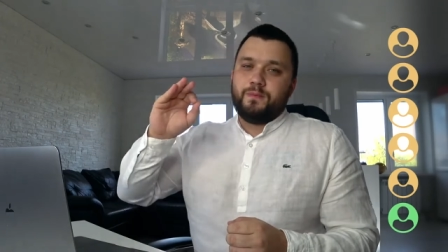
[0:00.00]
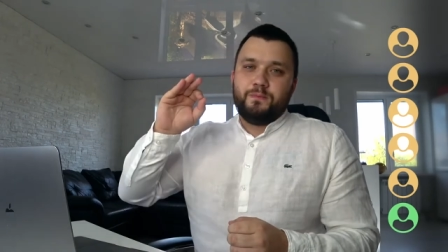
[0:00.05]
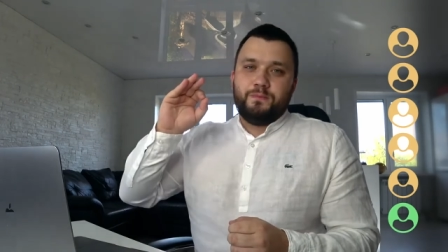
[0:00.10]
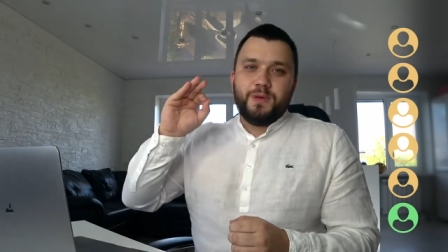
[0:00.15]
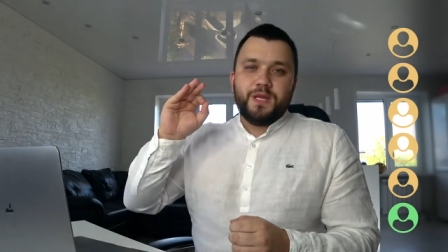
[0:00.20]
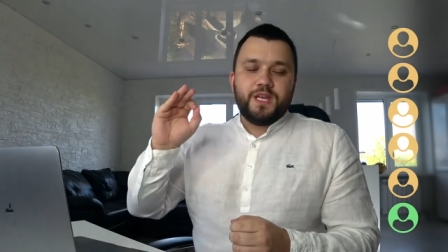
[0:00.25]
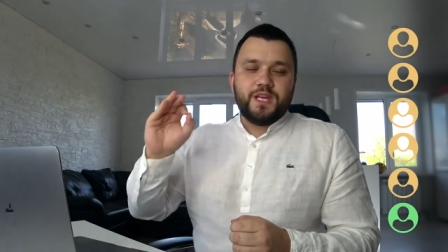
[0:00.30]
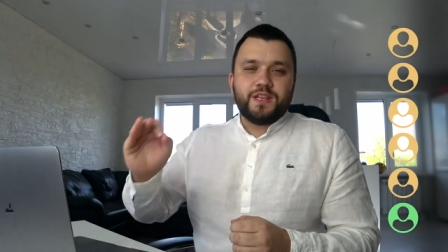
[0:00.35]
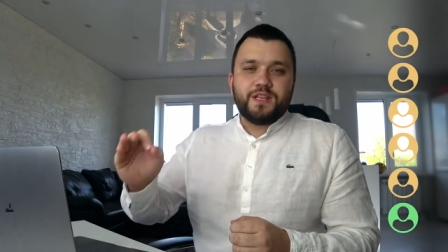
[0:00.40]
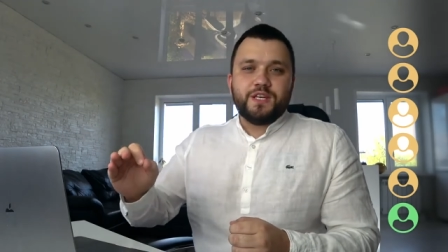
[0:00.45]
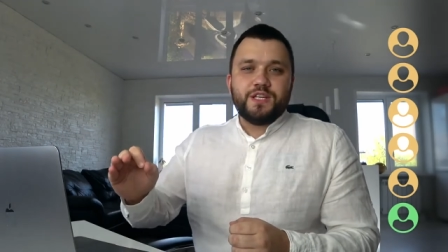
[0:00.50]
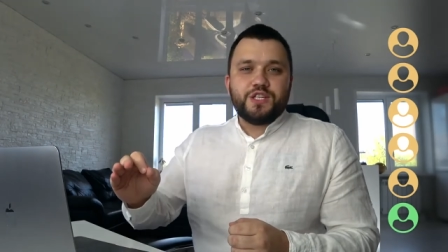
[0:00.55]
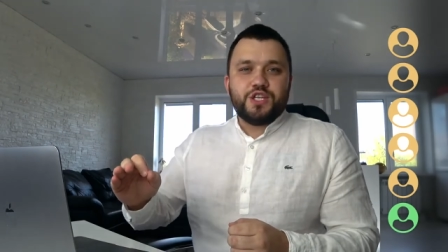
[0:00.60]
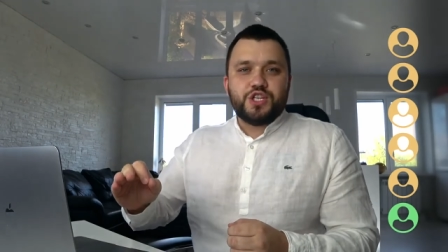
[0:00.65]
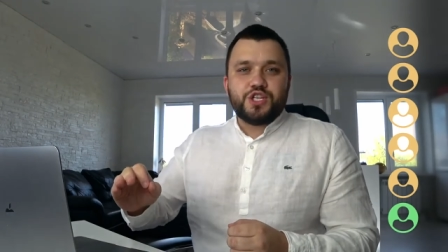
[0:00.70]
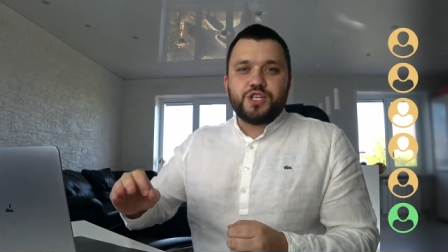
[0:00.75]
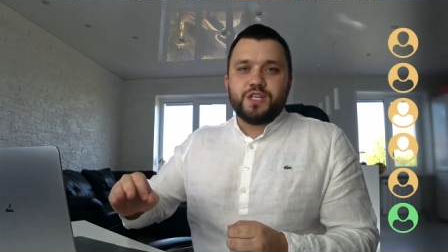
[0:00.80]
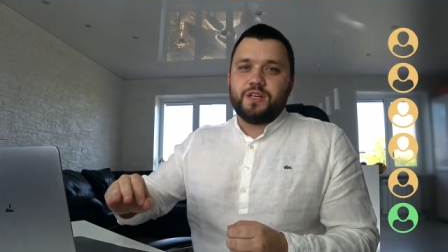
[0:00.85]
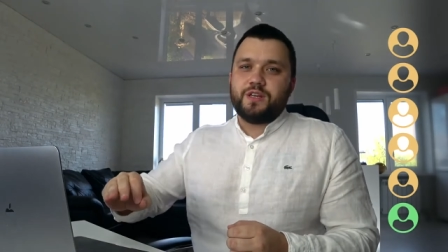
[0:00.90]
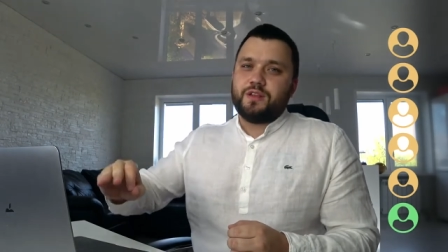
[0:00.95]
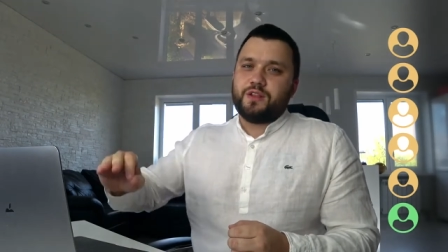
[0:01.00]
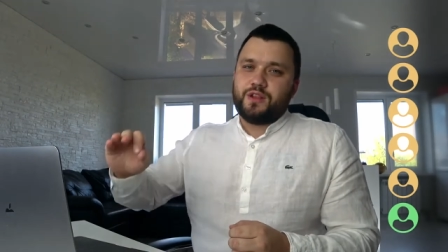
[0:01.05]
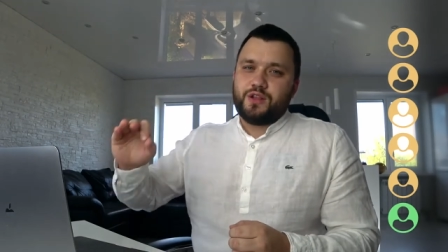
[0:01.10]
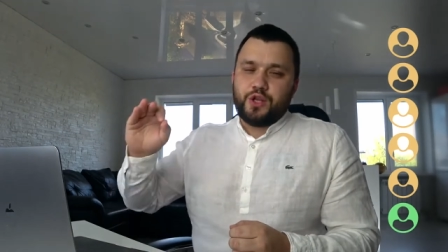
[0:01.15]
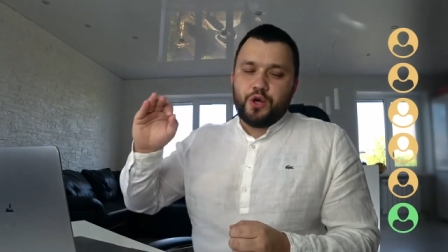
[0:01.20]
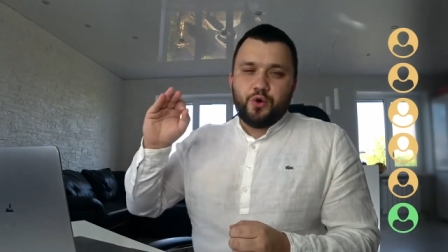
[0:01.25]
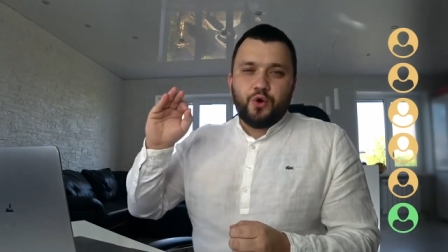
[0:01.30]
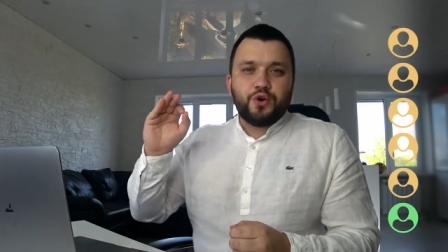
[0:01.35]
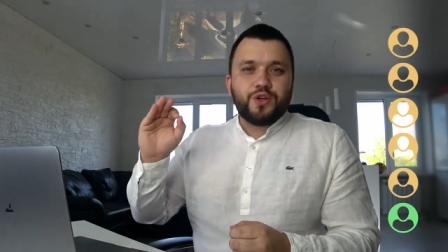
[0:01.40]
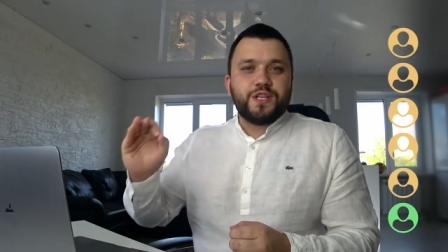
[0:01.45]
Пятитысячный,
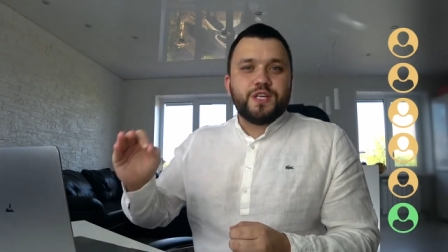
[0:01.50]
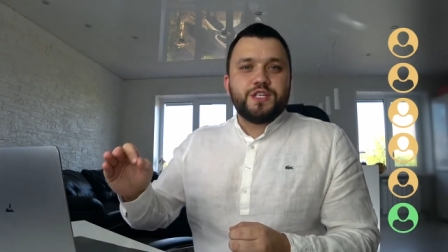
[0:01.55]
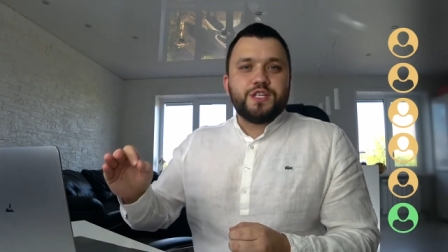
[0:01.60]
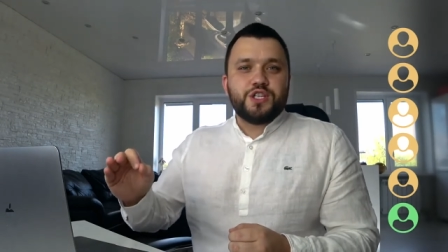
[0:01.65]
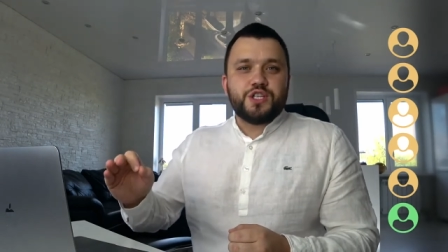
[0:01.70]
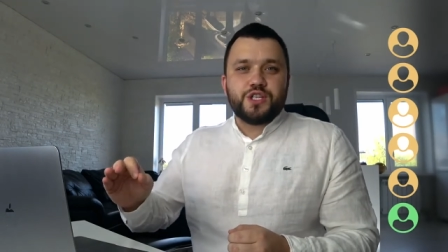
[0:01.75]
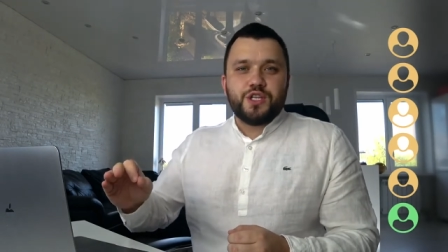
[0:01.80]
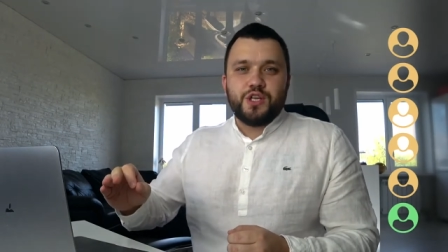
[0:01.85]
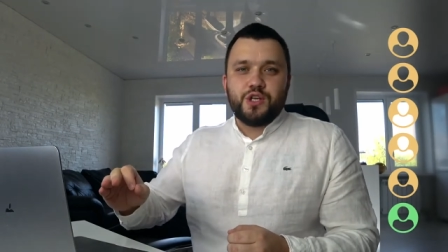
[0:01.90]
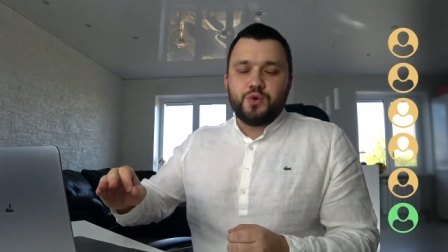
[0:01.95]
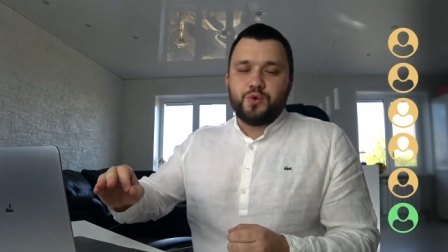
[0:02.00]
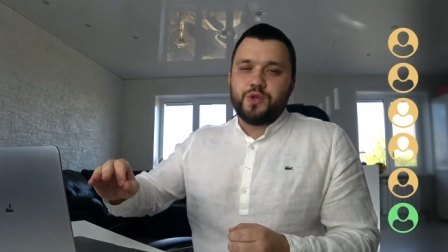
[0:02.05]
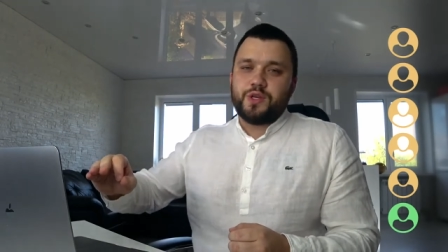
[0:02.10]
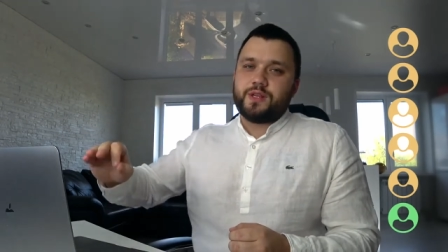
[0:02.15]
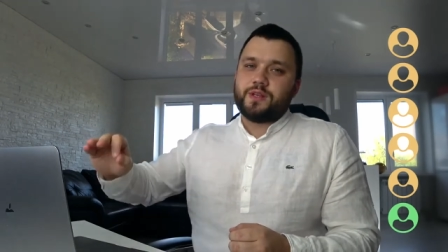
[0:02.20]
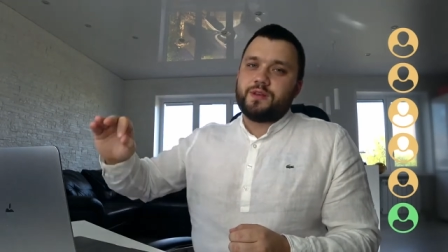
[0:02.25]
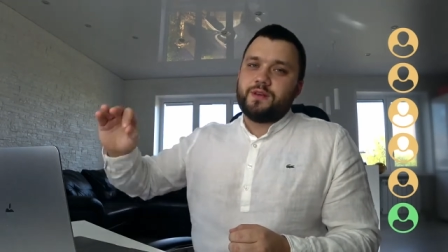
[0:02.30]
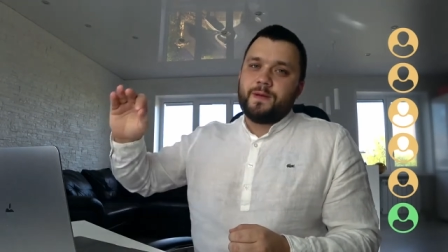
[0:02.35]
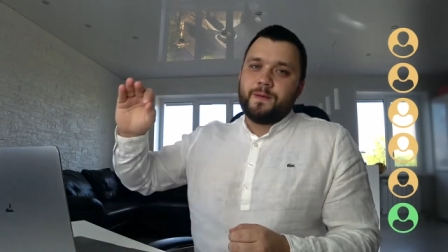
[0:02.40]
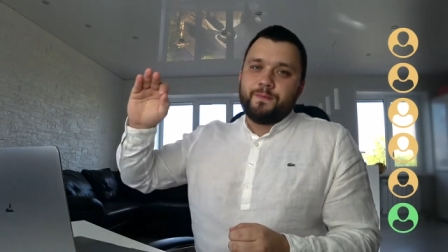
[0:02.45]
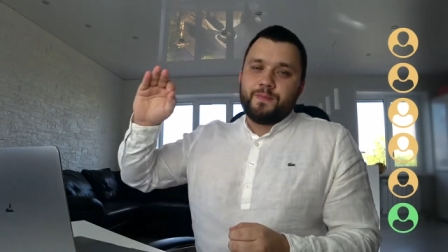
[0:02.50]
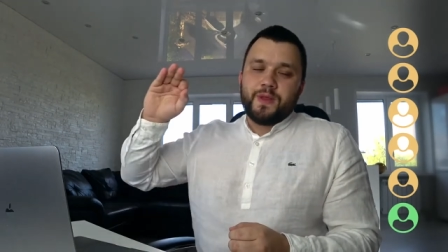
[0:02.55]
трехтысячный юнит.